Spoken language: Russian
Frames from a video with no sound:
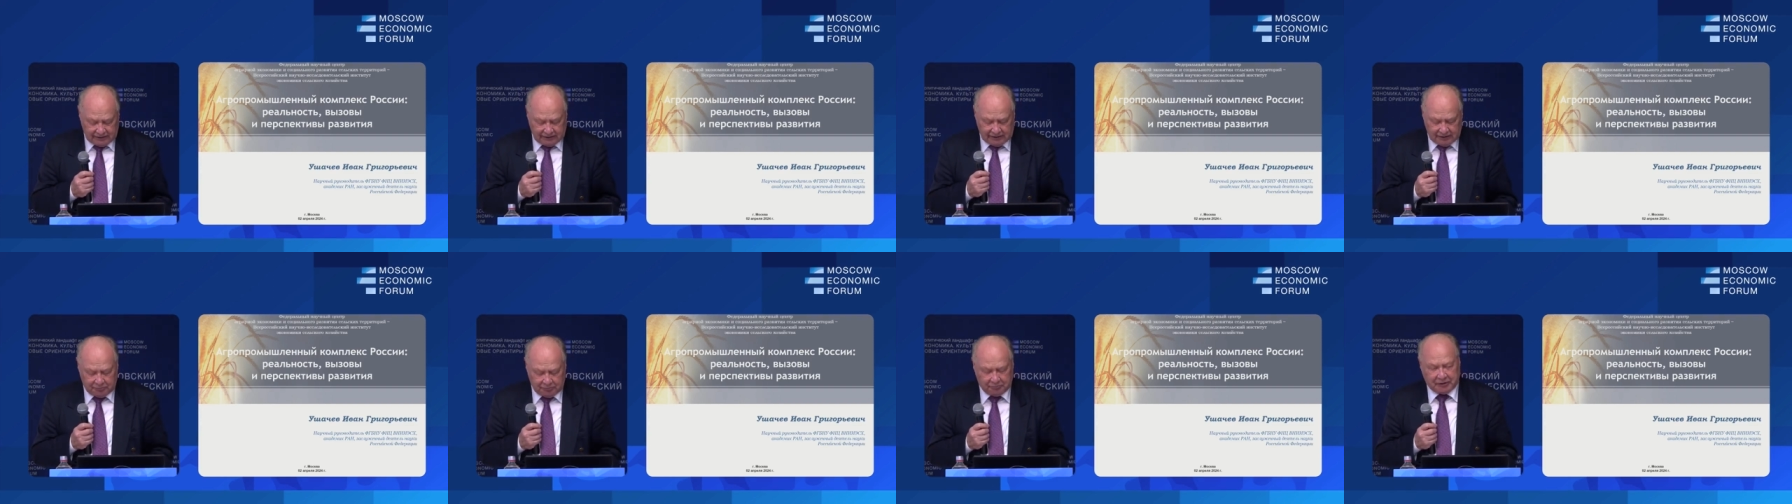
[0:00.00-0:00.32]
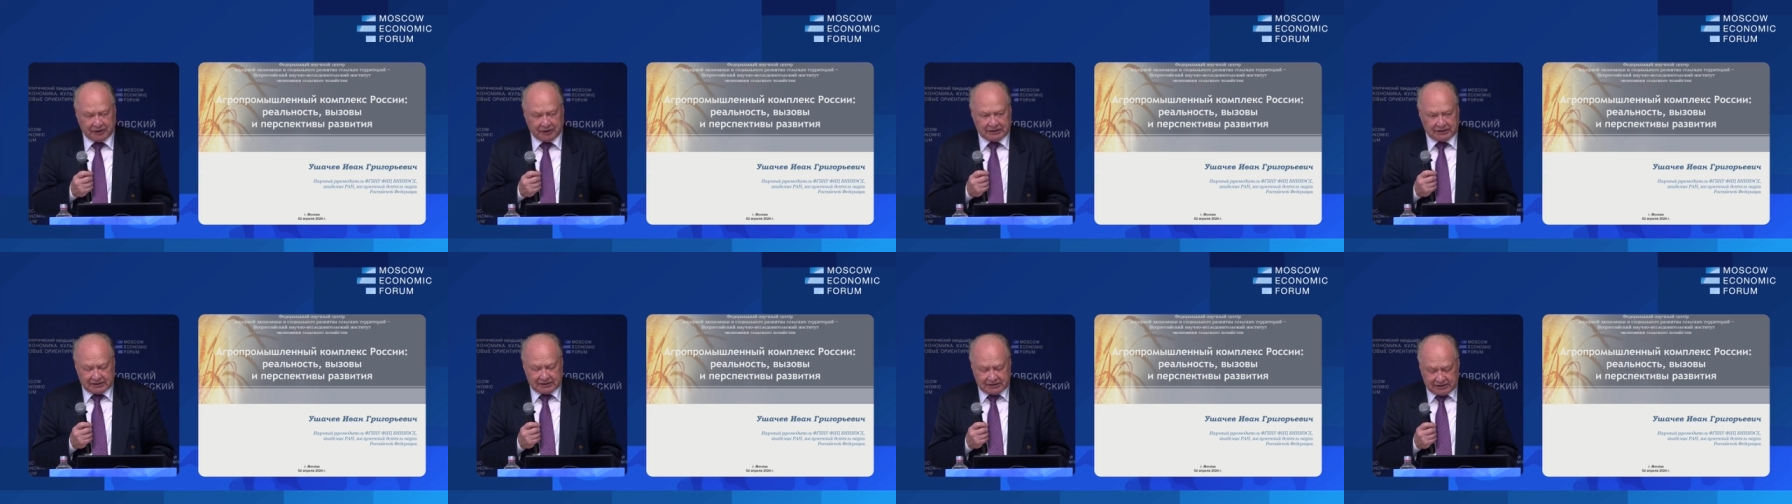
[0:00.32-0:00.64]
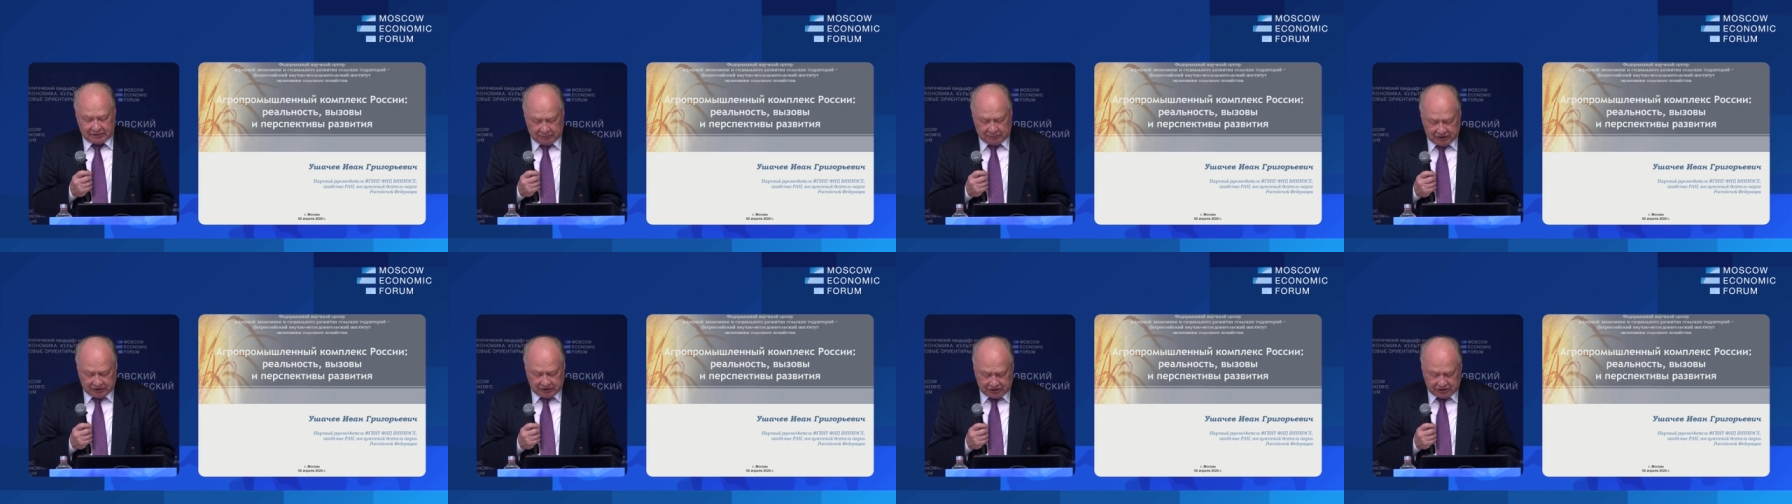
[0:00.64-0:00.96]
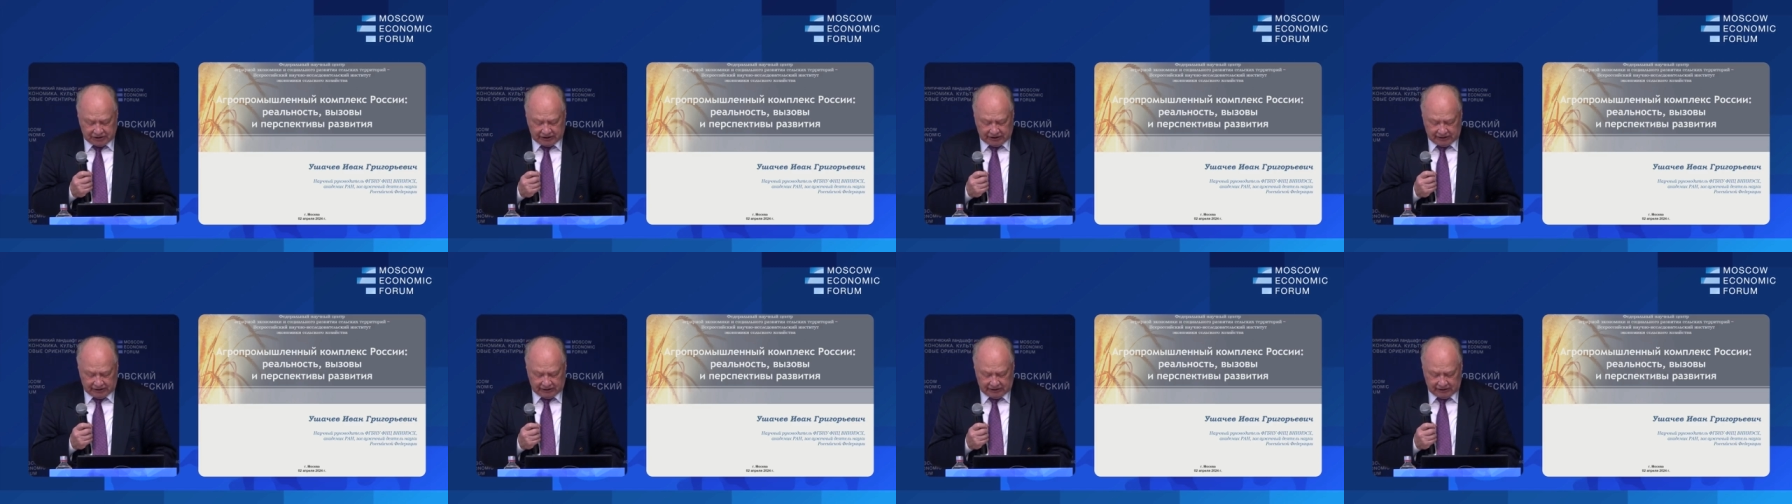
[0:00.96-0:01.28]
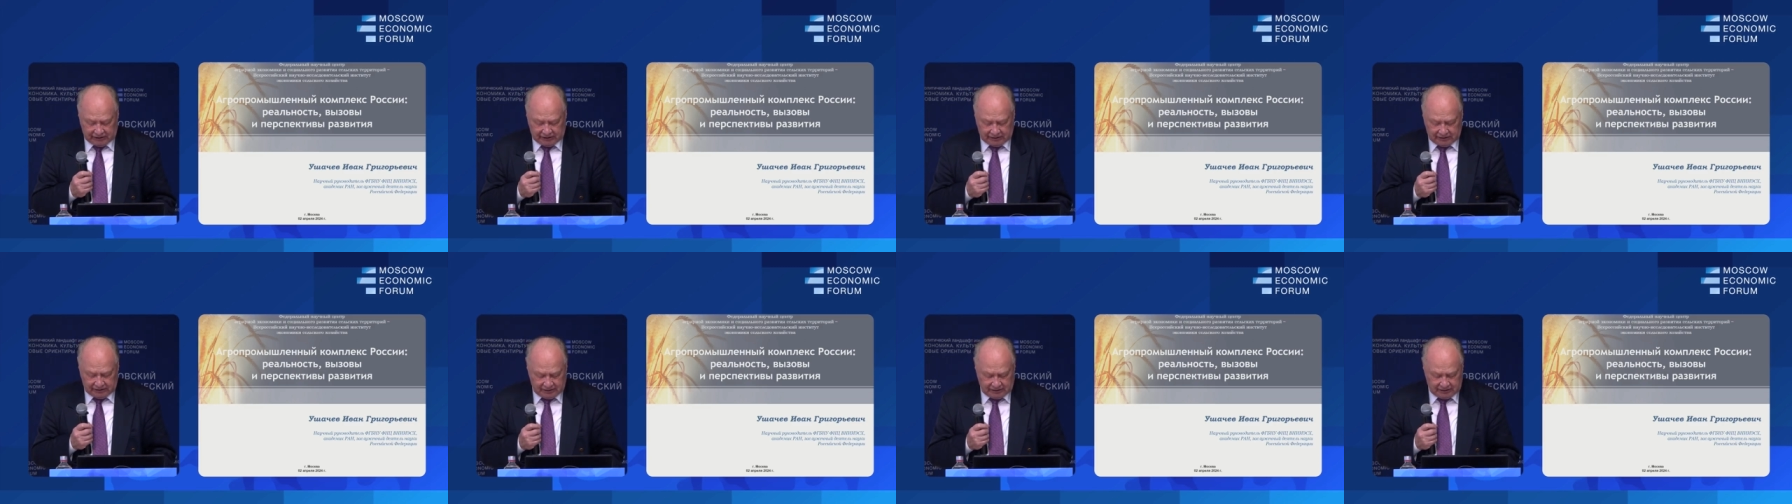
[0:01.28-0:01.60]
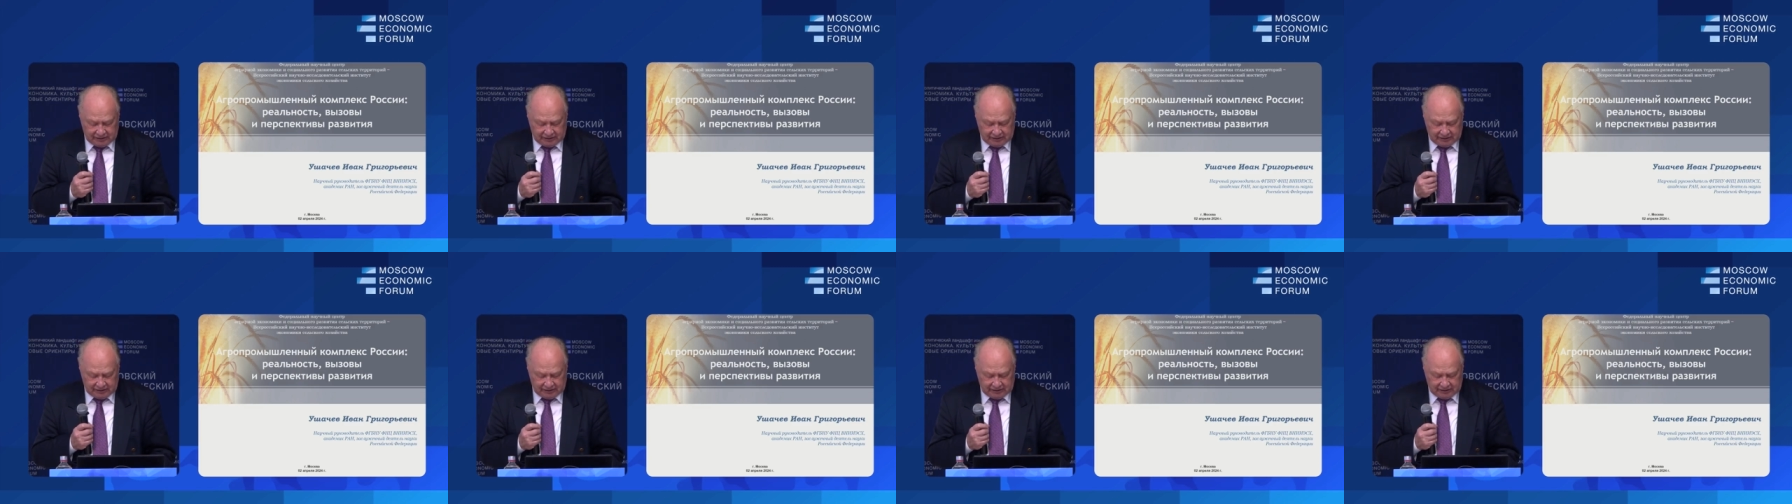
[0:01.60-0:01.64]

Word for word: импортозамещения.